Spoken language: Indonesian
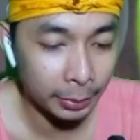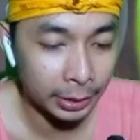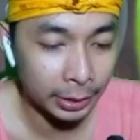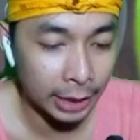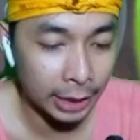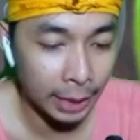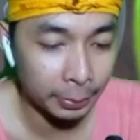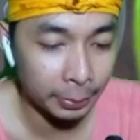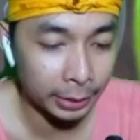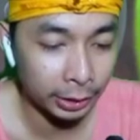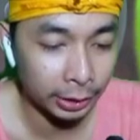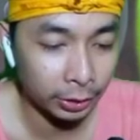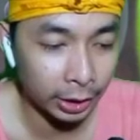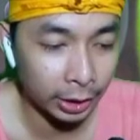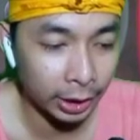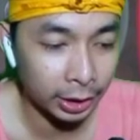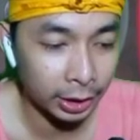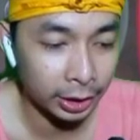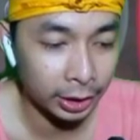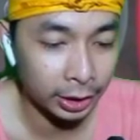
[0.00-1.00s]
update kok
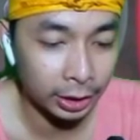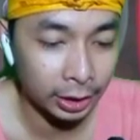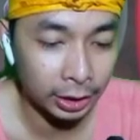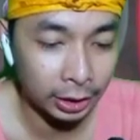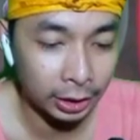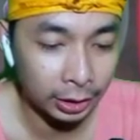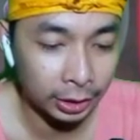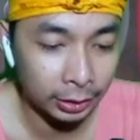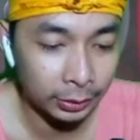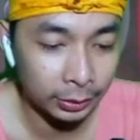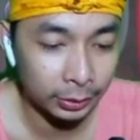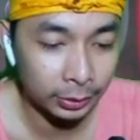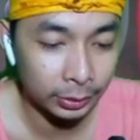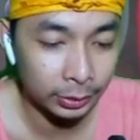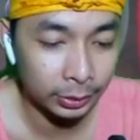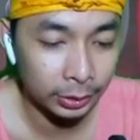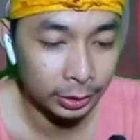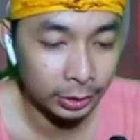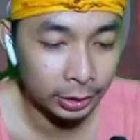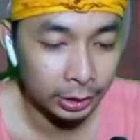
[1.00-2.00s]
kayak gini
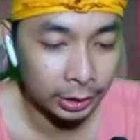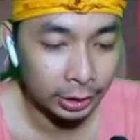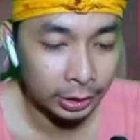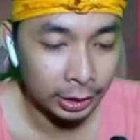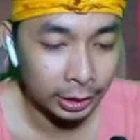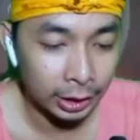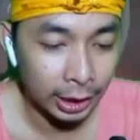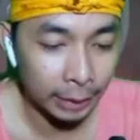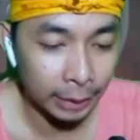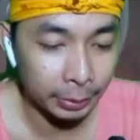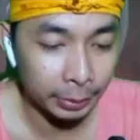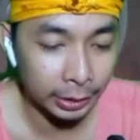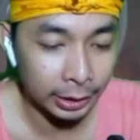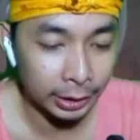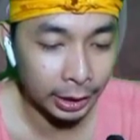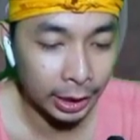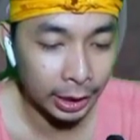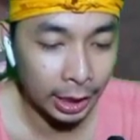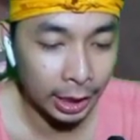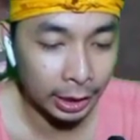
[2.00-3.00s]
Oh
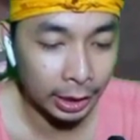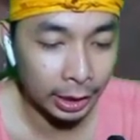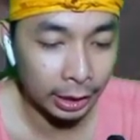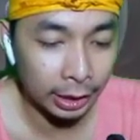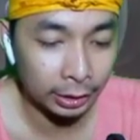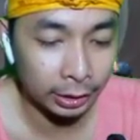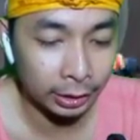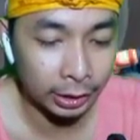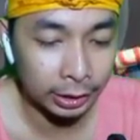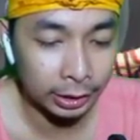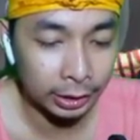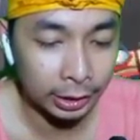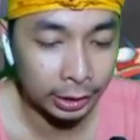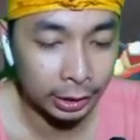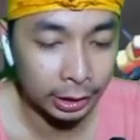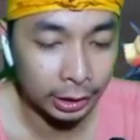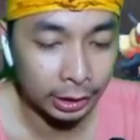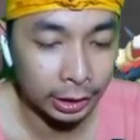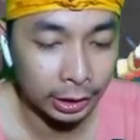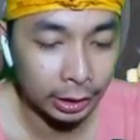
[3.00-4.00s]
update-nya gagal dong guys ini
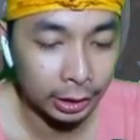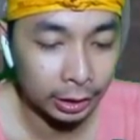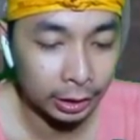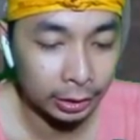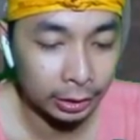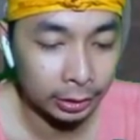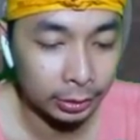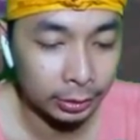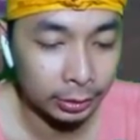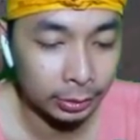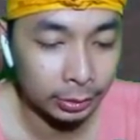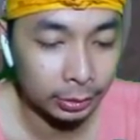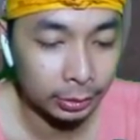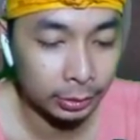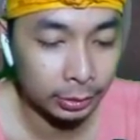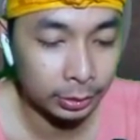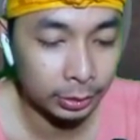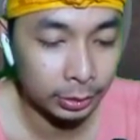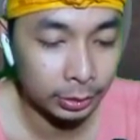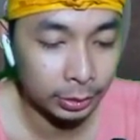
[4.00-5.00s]
guys ya
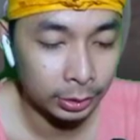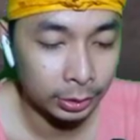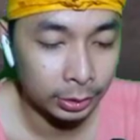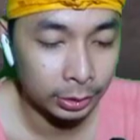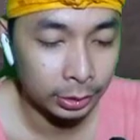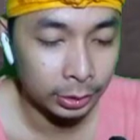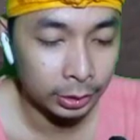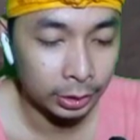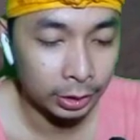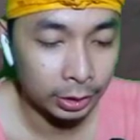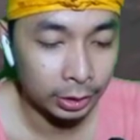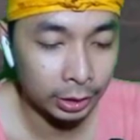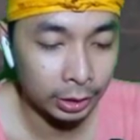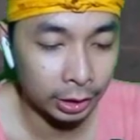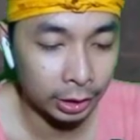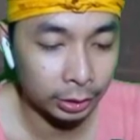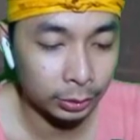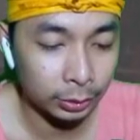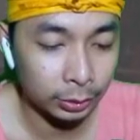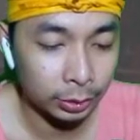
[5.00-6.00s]
Oh
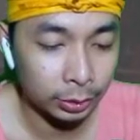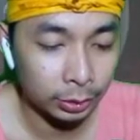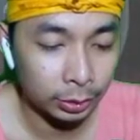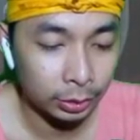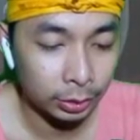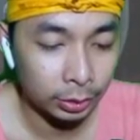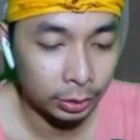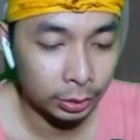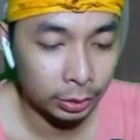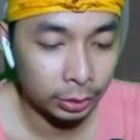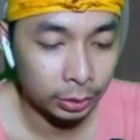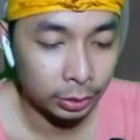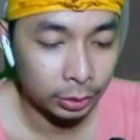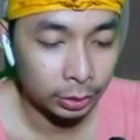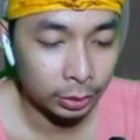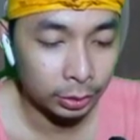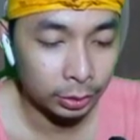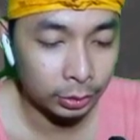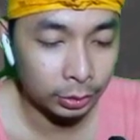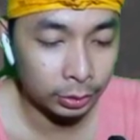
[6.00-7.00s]
lihat tuh
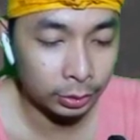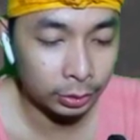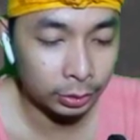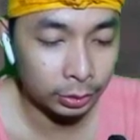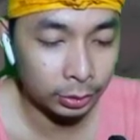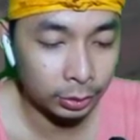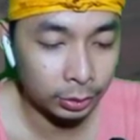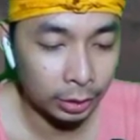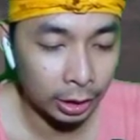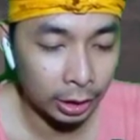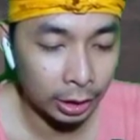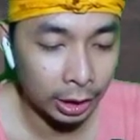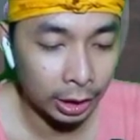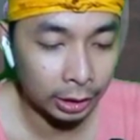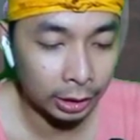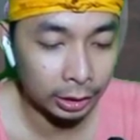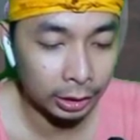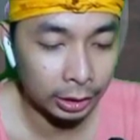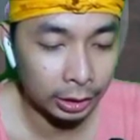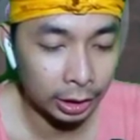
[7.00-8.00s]
Oh
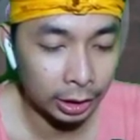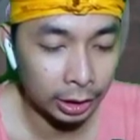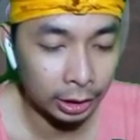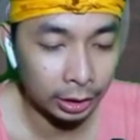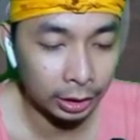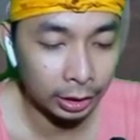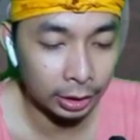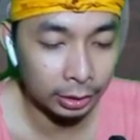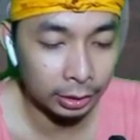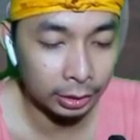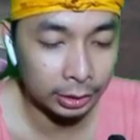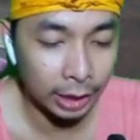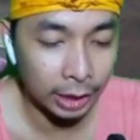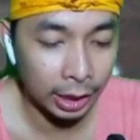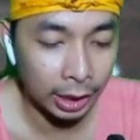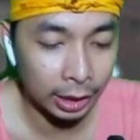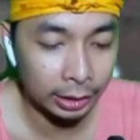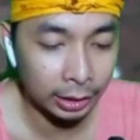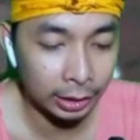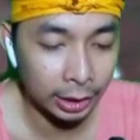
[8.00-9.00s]
karakternya
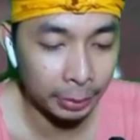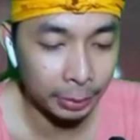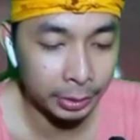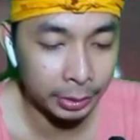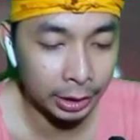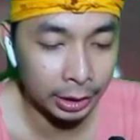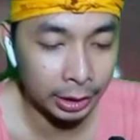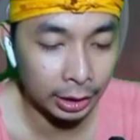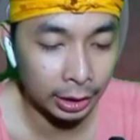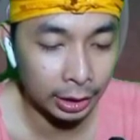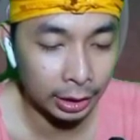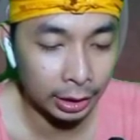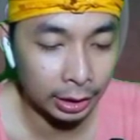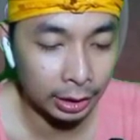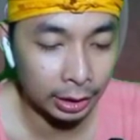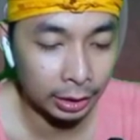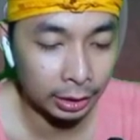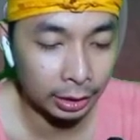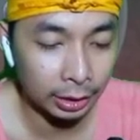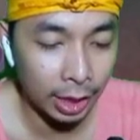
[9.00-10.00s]
jalannya nggak bisa
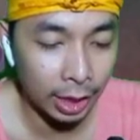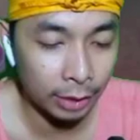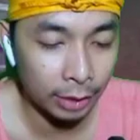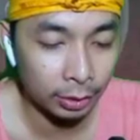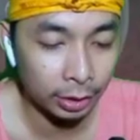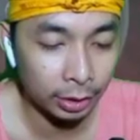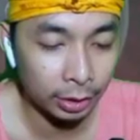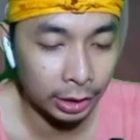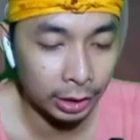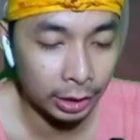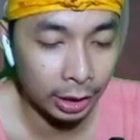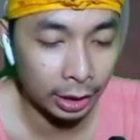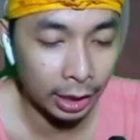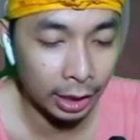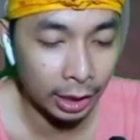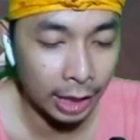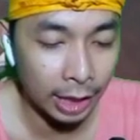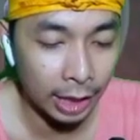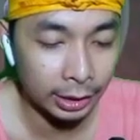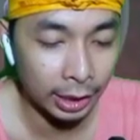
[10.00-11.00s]
nganu loh guys ya
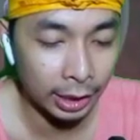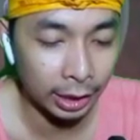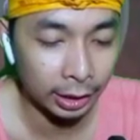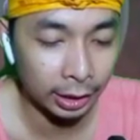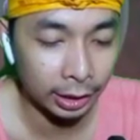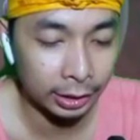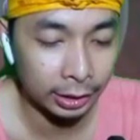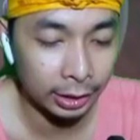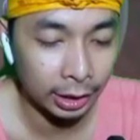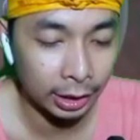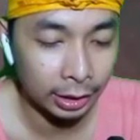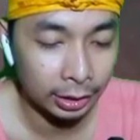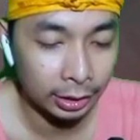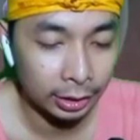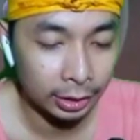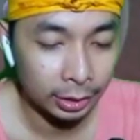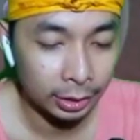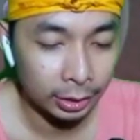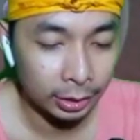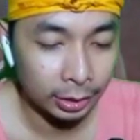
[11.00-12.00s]
ngayang ya guys ya
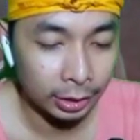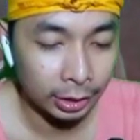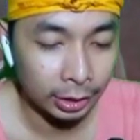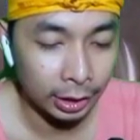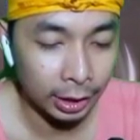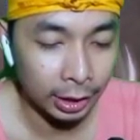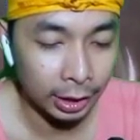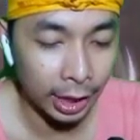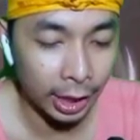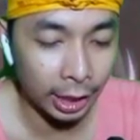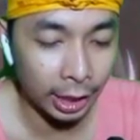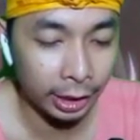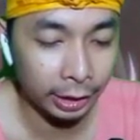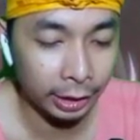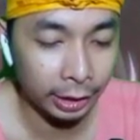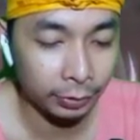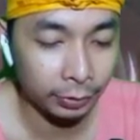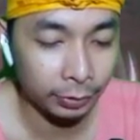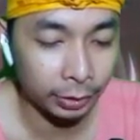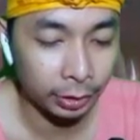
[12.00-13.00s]
kayak naik
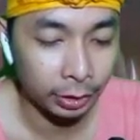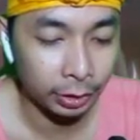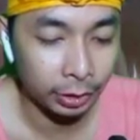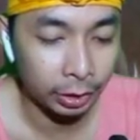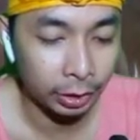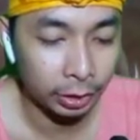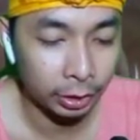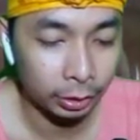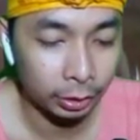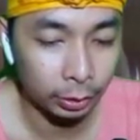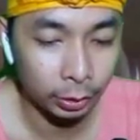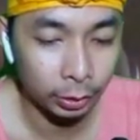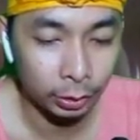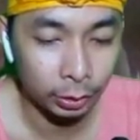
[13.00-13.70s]
lift loh tuh